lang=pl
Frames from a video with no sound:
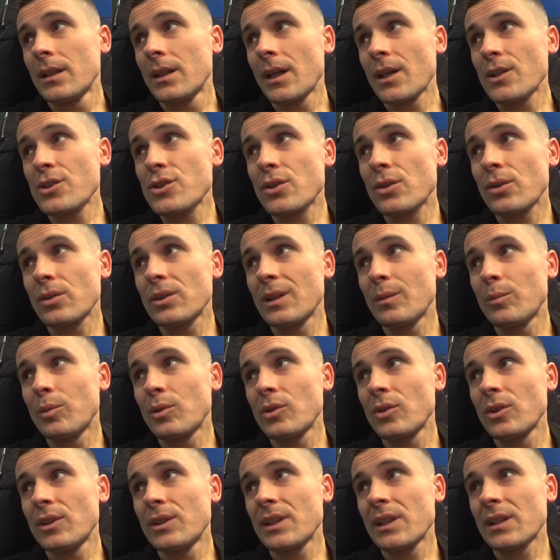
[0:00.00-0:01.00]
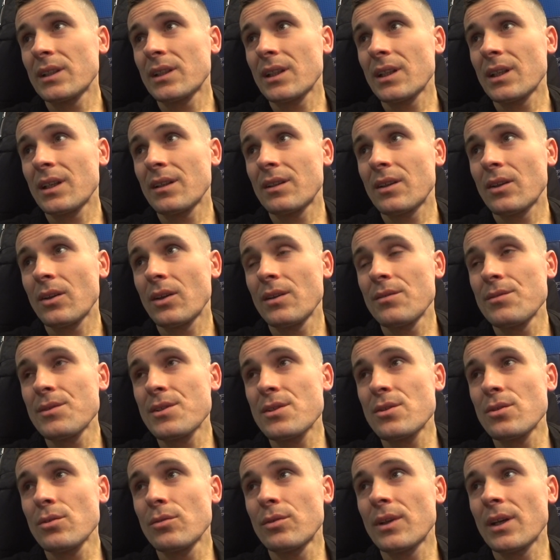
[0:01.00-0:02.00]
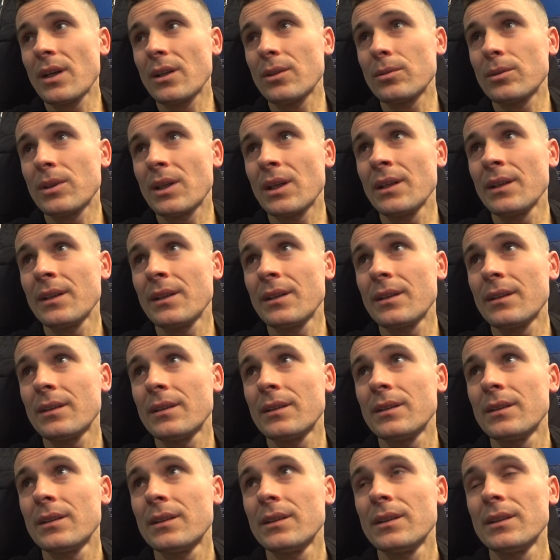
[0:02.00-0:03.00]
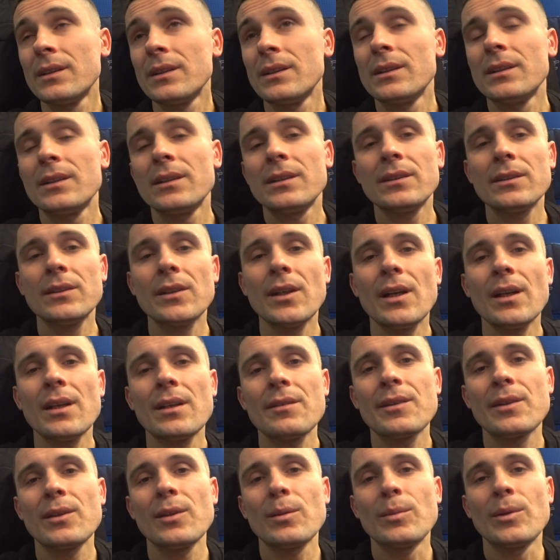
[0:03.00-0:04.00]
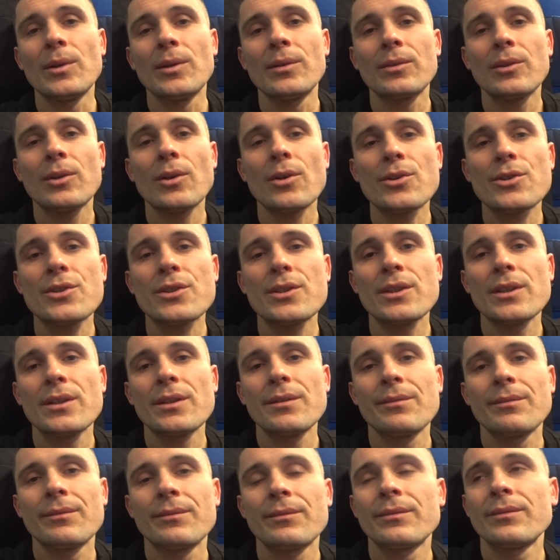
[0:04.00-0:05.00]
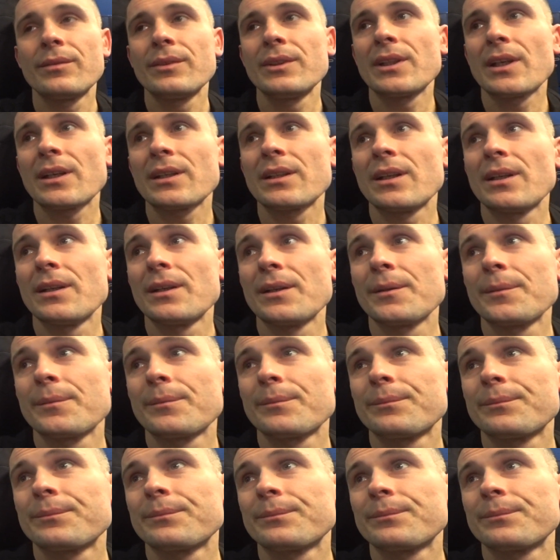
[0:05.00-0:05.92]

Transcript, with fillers: A szkoda, bo to jednak taka trochę wizytówka tutaj. No ale wiadomo, koszty i tak dalej.